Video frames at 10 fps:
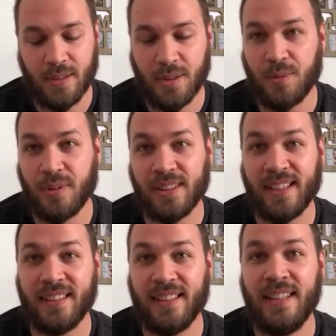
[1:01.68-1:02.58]
sont en
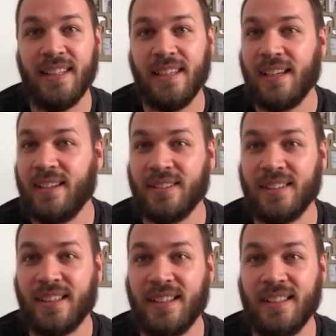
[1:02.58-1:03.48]
train de lire et en
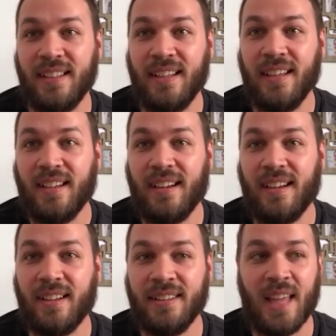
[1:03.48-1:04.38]
train
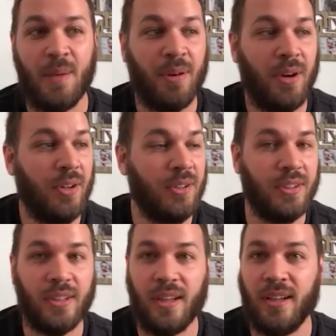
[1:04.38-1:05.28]
euh,
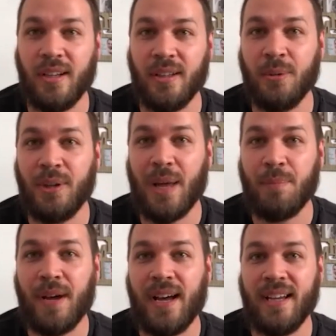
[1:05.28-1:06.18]
d'apprendre euh, de la
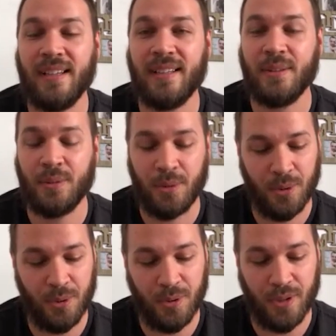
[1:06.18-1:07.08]
part
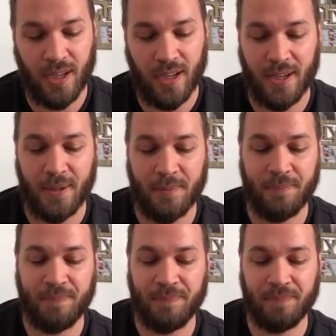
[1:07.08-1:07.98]
de,
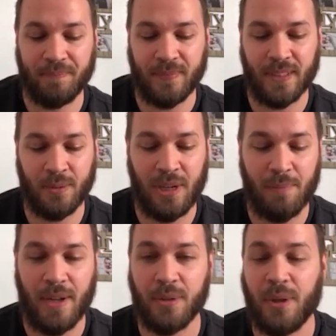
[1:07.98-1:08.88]
de la
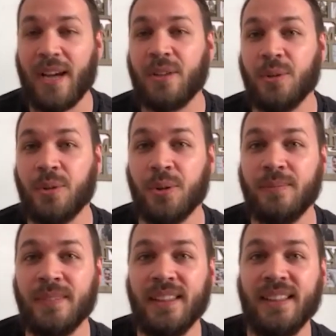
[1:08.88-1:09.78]
part de Acte 2.
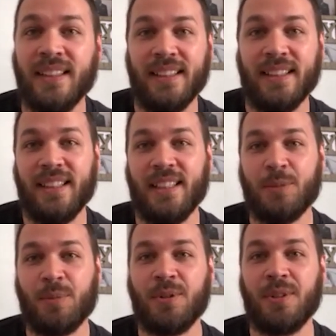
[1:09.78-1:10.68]
Et je
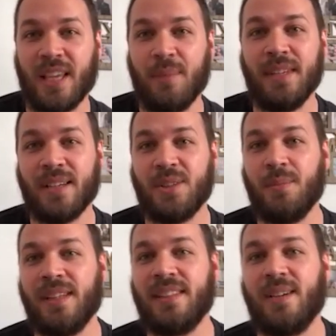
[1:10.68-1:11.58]
pense que ce serait bien que ce
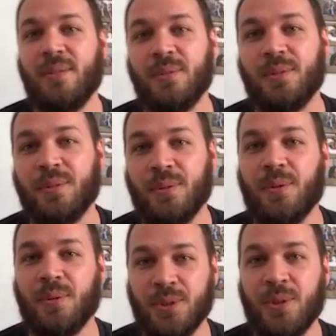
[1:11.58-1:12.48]
matin,
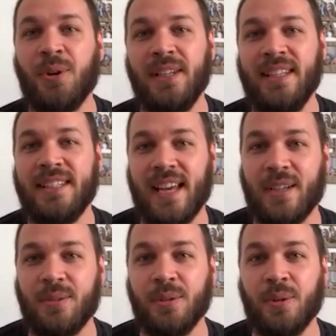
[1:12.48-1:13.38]
on, se relise
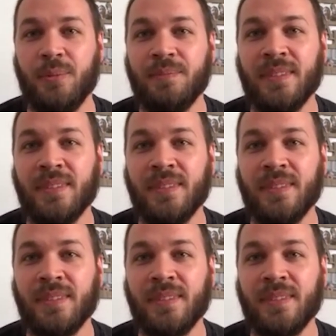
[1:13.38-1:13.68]
Acte 2.